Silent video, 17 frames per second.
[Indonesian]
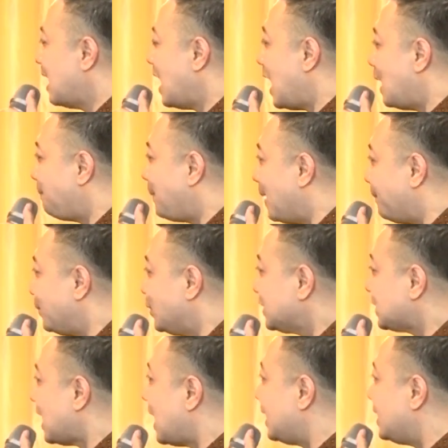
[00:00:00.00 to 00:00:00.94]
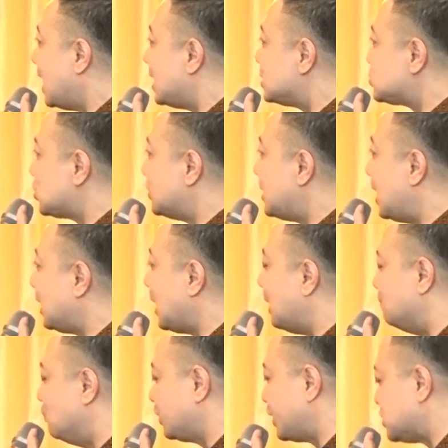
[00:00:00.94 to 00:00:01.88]
Apapun keadaan saudara,
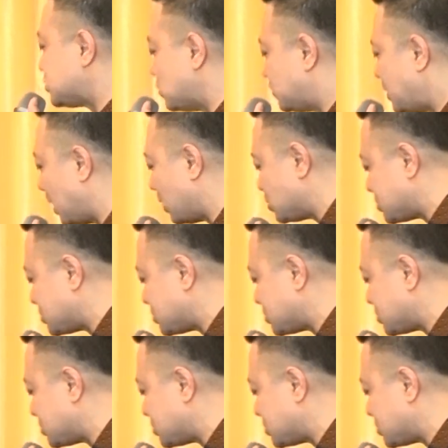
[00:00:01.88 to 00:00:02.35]
mungkin saudara